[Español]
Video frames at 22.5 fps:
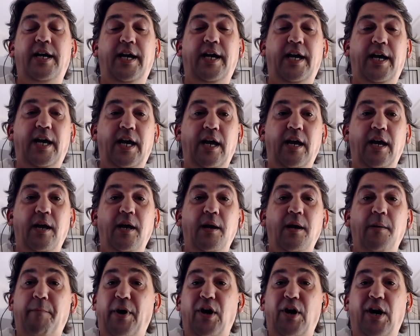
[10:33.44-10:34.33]
Eh,
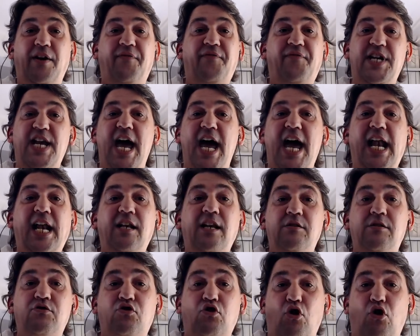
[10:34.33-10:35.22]
pero al
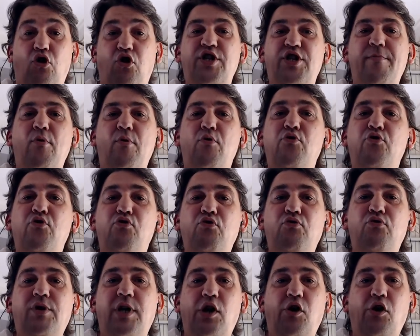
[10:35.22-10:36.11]
final todo lleva
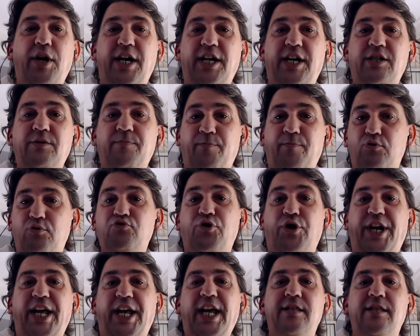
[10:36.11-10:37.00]
un núcleo que es
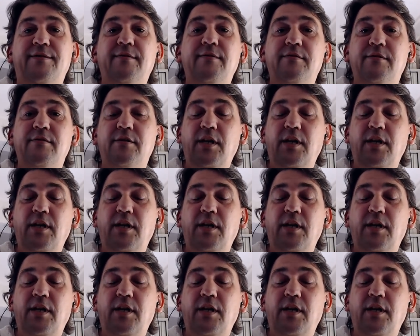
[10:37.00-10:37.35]
.NET.